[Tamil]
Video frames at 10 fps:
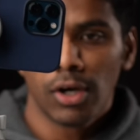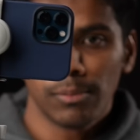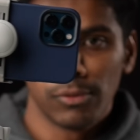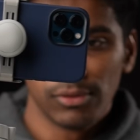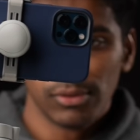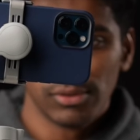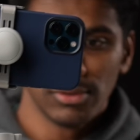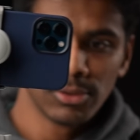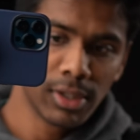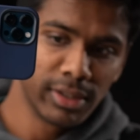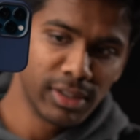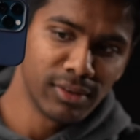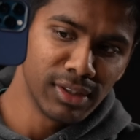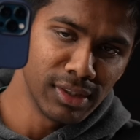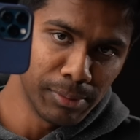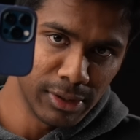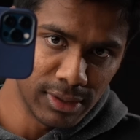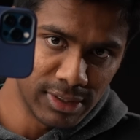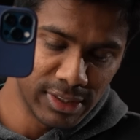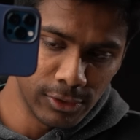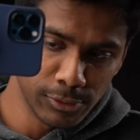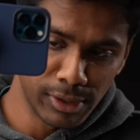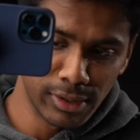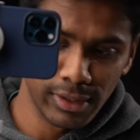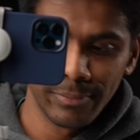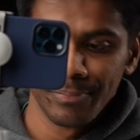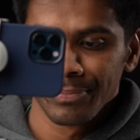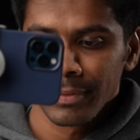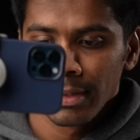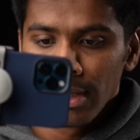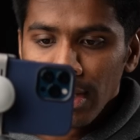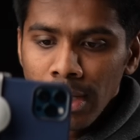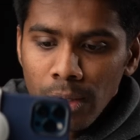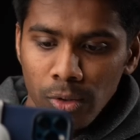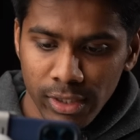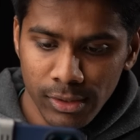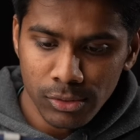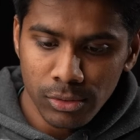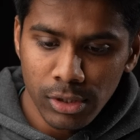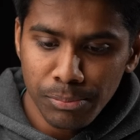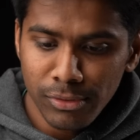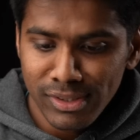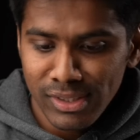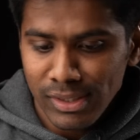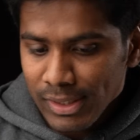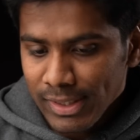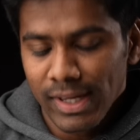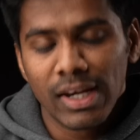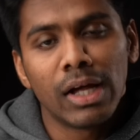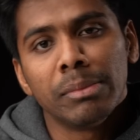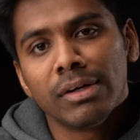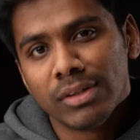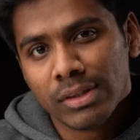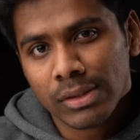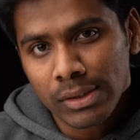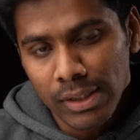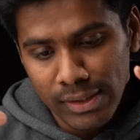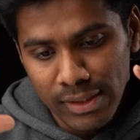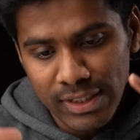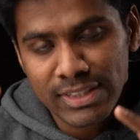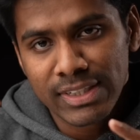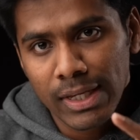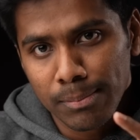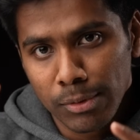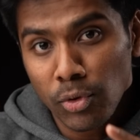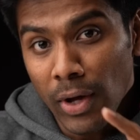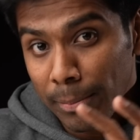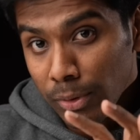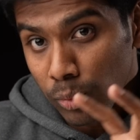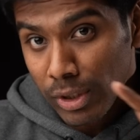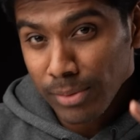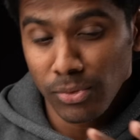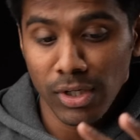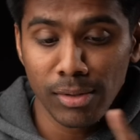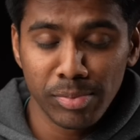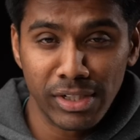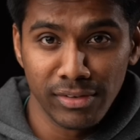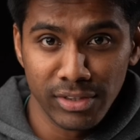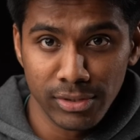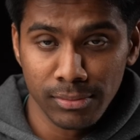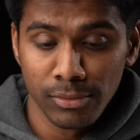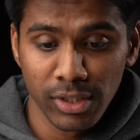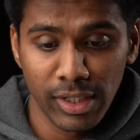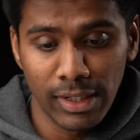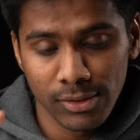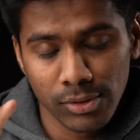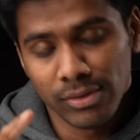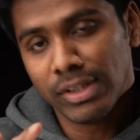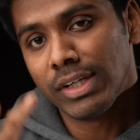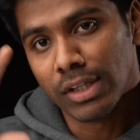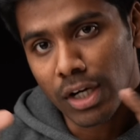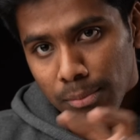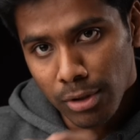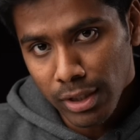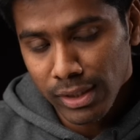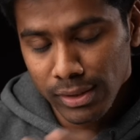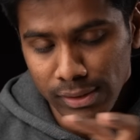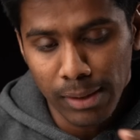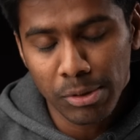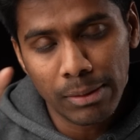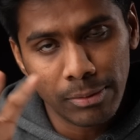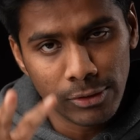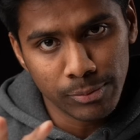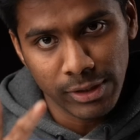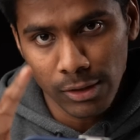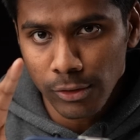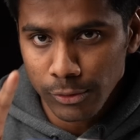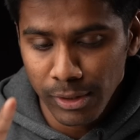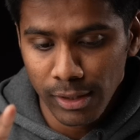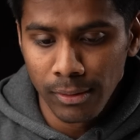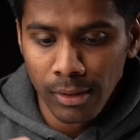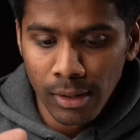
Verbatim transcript: லாக் மோட் ஸோ அதுக்கு தான் வந்து இந்த பர்டிகுலர் ட்ரிகர் யூஸ் பண்ணுறாங்க ஓகே ஸோ இப்போ வந்து இது எல்லாமே வந்து அந்த டிஜே மிமோ ஆப்புக்கு உள்ளே போகாமல் பண்ணுற விஷயம் ஓகேங்களா ஸோ இது வந்து நீங்கள் நார்மலான கேமரா ஆப்பில் யூஸ் பண்ணிங்கன்னா கூட யூஸ் பண்ணலாம்